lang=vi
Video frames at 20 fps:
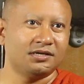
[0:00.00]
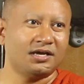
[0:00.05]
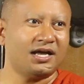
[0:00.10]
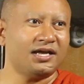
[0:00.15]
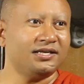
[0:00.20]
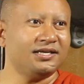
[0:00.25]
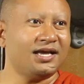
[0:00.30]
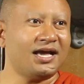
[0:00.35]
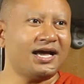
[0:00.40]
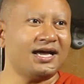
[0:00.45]

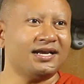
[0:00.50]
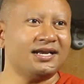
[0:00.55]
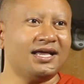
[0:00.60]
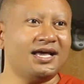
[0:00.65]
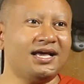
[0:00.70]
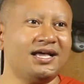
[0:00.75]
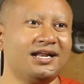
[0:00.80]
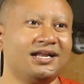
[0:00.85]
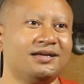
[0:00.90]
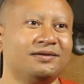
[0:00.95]
anh ra
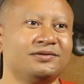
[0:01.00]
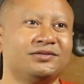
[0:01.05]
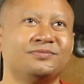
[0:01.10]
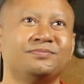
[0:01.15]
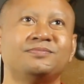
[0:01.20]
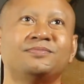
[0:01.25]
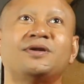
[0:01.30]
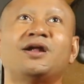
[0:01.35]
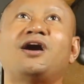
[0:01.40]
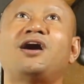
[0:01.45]
đây là
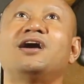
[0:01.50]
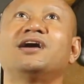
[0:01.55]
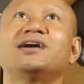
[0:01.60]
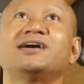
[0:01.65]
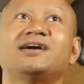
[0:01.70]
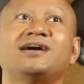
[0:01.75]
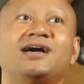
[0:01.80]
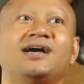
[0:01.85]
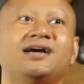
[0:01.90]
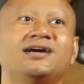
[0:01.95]
chúng đòn
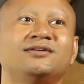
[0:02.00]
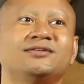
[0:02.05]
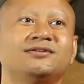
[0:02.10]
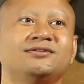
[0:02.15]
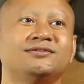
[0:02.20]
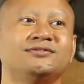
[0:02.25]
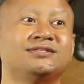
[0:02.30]
ở